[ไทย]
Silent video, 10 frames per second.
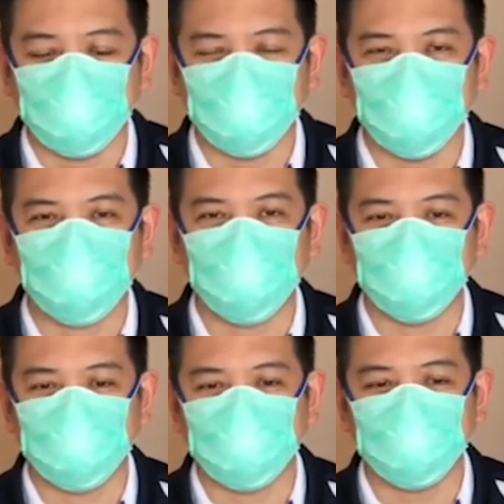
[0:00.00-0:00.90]
วัดความ
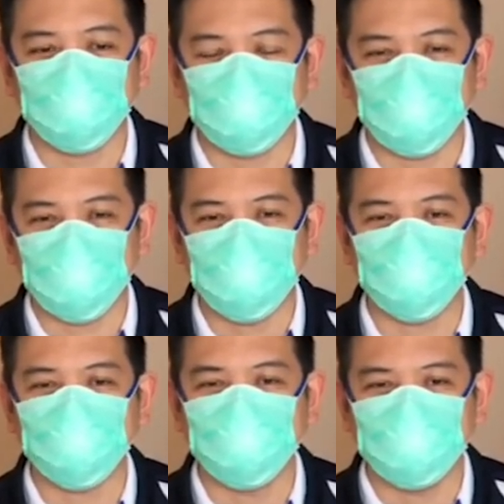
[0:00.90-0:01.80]
หนาแน่นของอ
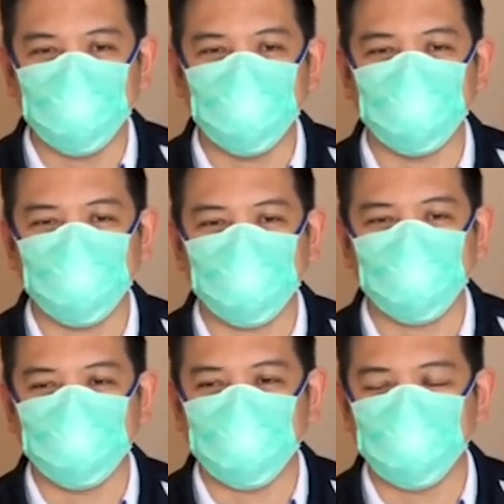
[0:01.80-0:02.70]
อกซิเจนก่อ
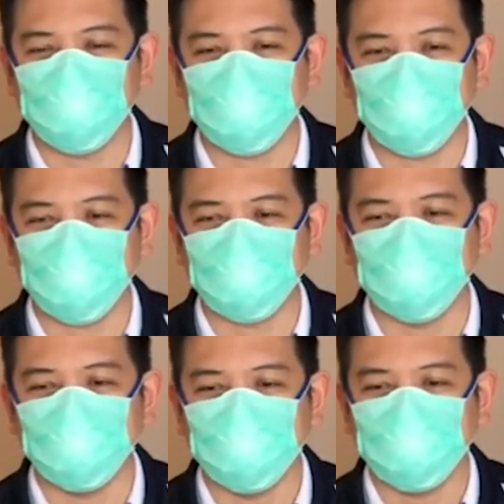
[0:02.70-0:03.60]
นใช้บริการ
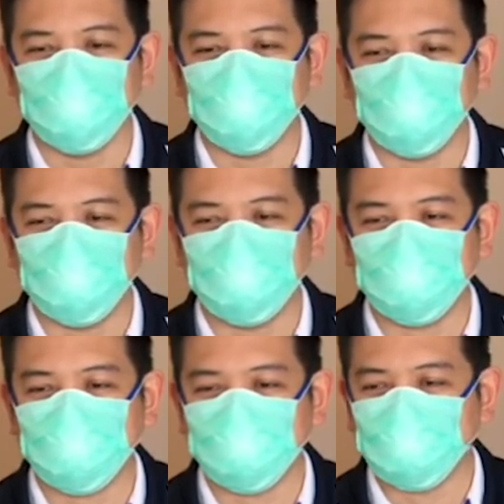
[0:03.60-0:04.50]
ครับแล้วก็
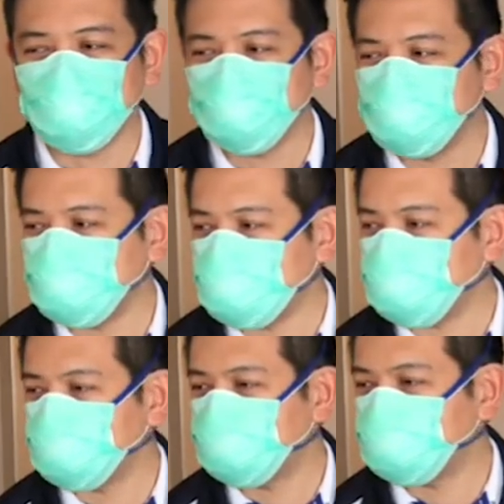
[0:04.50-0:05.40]
ถ้าดูจาก
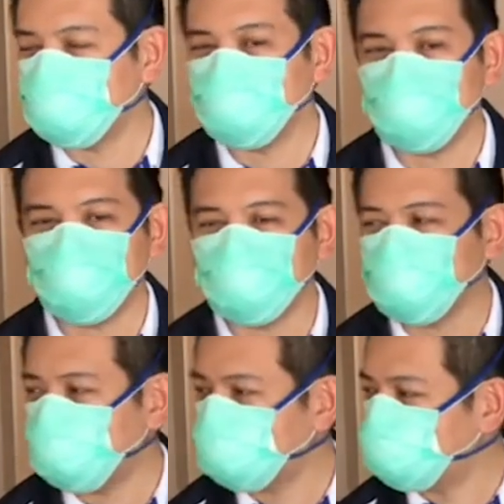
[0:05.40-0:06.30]
ตาม
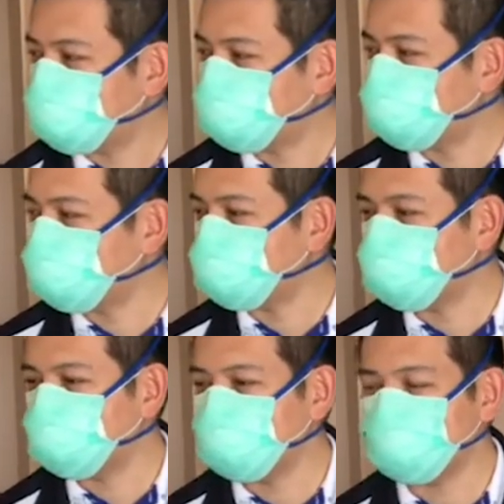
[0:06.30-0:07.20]
เตียงอุปกรณ์เนี่ยจะ
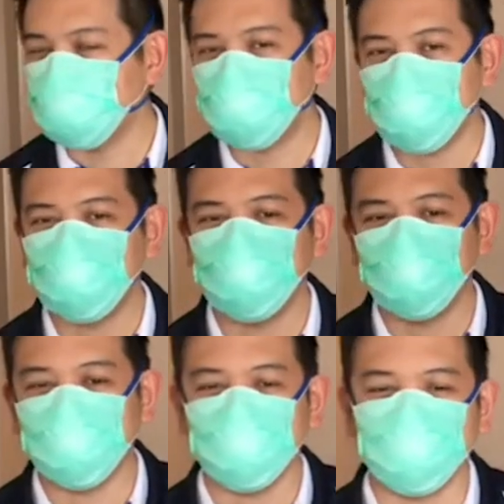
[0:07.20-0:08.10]
มีผ้าคลุม
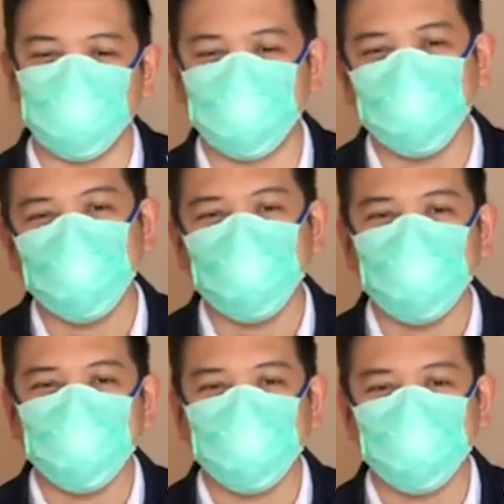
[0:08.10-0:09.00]
เตียงอยู่
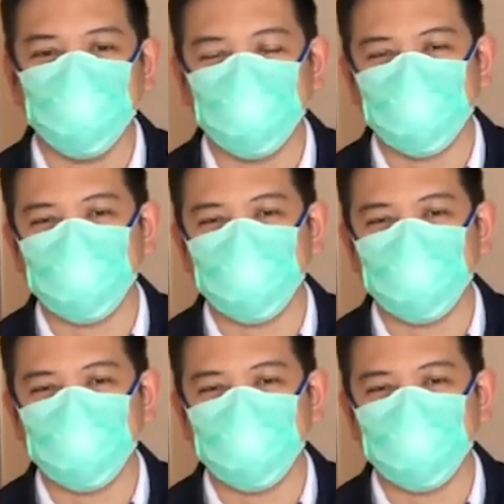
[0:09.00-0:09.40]
ซึ่งเมื่อ